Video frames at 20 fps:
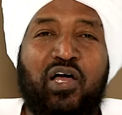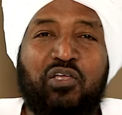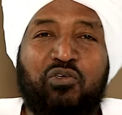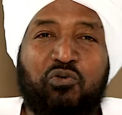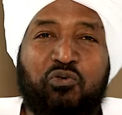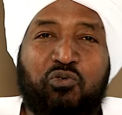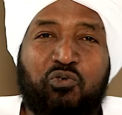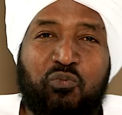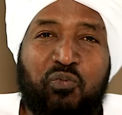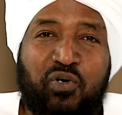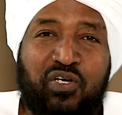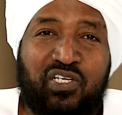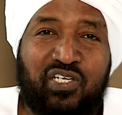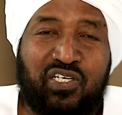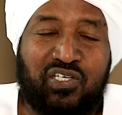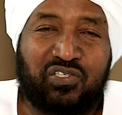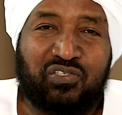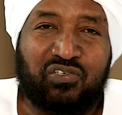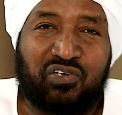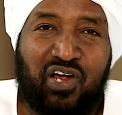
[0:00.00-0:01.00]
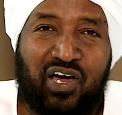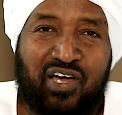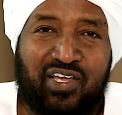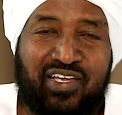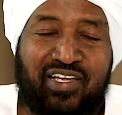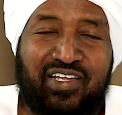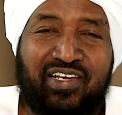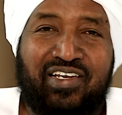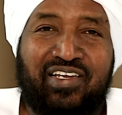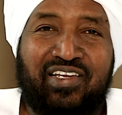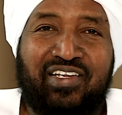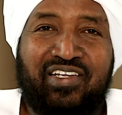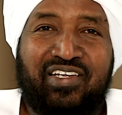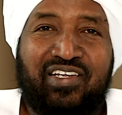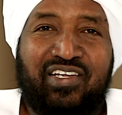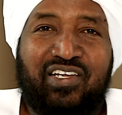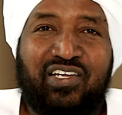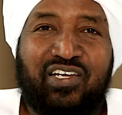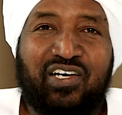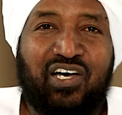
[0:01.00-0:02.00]
عجوز بني اسرائيل
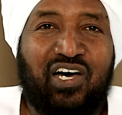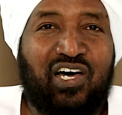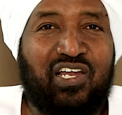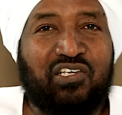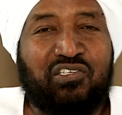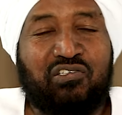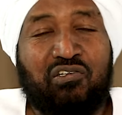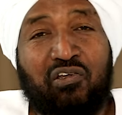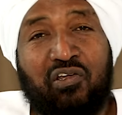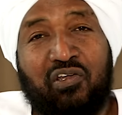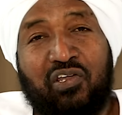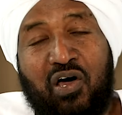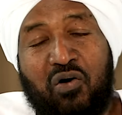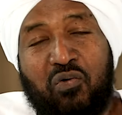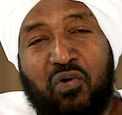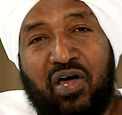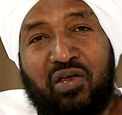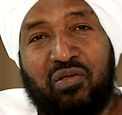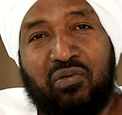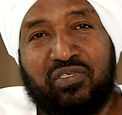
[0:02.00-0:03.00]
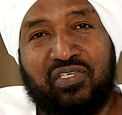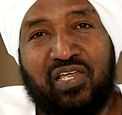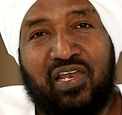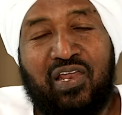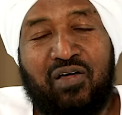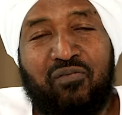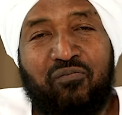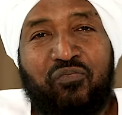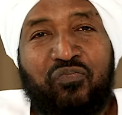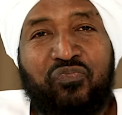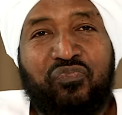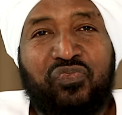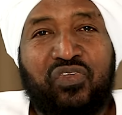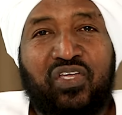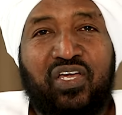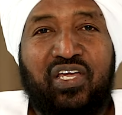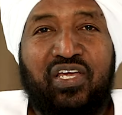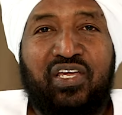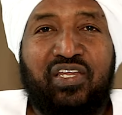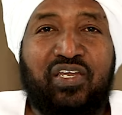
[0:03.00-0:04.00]
قال صلى الله عليه وسلم
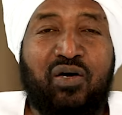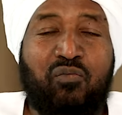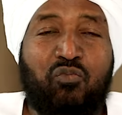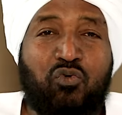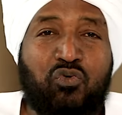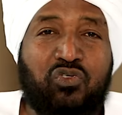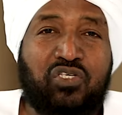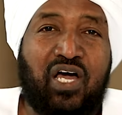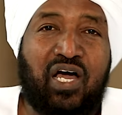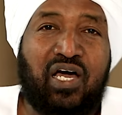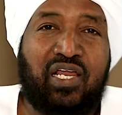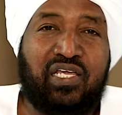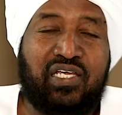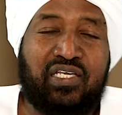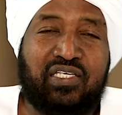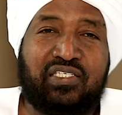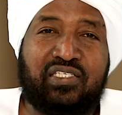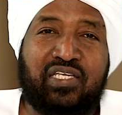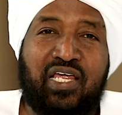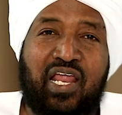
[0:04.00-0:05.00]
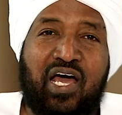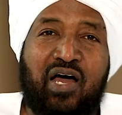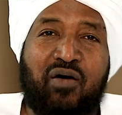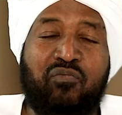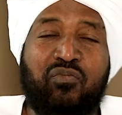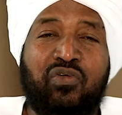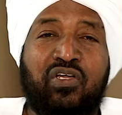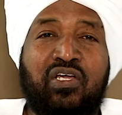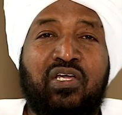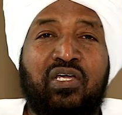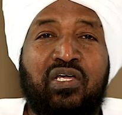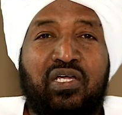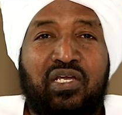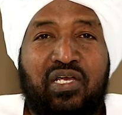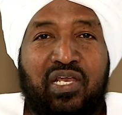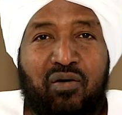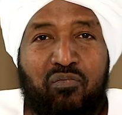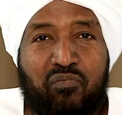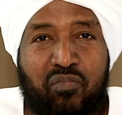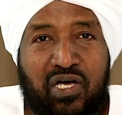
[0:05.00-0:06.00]
ان موسى عليه السلام
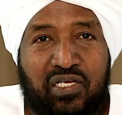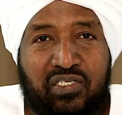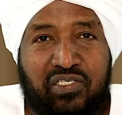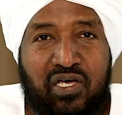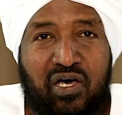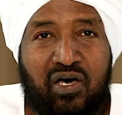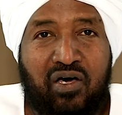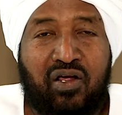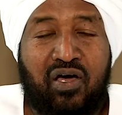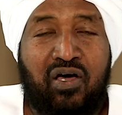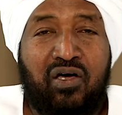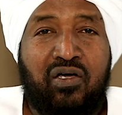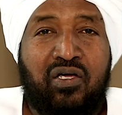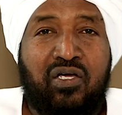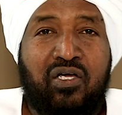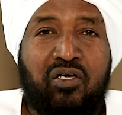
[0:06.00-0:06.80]
لما سار